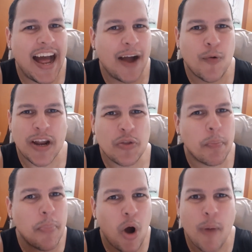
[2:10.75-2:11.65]
Agora no
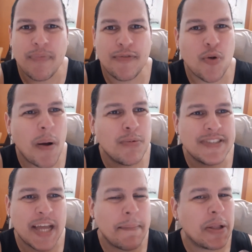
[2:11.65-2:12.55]
pop ficou uma
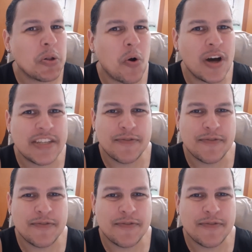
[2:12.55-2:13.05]
música melosa,